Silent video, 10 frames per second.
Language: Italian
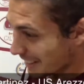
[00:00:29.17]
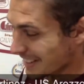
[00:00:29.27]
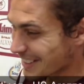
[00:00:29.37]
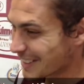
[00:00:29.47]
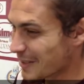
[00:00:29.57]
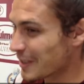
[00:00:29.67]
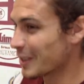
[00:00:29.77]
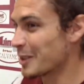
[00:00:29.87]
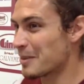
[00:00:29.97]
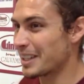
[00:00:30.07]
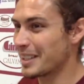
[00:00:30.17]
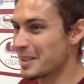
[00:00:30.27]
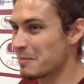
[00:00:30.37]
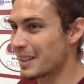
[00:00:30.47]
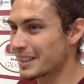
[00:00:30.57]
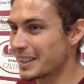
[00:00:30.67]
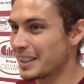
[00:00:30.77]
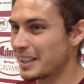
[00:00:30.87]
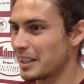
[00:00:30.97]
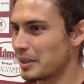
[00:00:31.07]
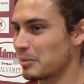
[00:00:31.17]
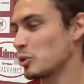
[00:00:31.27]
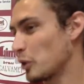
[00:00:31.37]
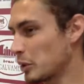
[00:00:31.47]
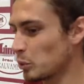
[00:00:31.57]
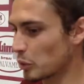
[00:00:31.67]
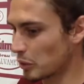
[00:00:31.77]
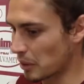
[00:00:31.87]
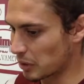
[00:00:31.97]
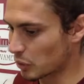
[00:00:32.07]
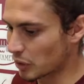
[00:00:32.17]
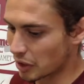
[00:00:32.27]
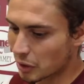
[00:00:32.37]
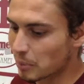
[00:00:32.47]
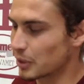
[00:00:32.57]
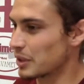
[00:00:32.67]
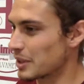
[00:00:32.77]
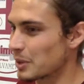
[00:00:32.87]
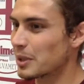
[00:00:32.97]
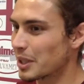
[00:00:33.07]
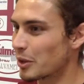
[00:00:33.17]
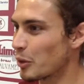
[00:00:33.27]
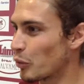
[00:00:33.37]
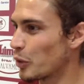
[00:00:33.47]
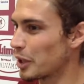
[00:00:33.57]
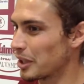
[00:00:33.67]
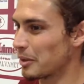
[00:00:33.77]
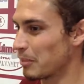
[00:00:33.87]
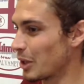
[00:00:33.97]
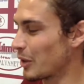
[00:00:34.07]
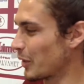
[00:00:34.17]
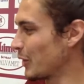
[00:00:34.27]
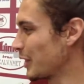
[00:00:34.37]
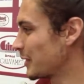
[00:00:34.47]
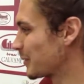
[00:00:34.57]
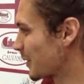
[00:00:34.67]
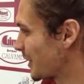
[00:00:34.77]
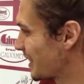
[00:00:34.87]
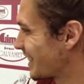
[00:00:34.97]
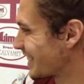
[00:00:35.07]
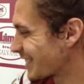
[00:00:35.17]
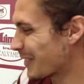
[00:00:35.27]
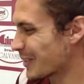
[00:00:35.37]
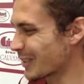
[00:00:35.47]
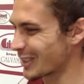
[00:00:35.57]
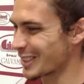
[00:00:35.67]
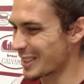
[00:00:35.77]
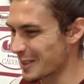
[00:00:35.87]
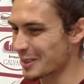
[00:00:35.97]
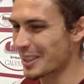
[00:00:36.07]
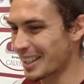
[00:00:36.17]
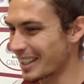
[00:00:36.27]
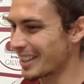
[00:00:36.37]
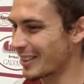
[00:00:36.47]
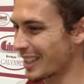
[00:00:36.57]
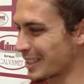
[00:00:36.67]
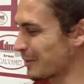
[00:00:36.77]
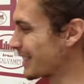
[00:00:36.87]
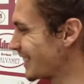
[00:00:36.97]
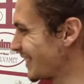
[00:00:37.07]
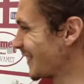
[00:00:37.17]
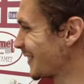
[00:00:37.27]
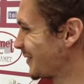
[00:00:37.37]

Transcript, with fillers: Eh, seria bello domani partire, soprattutto con una vittoria, dopo se si viene il gol fuori è meglio ancora, quindi stiamo, stiamo eh, con l'aspettativa.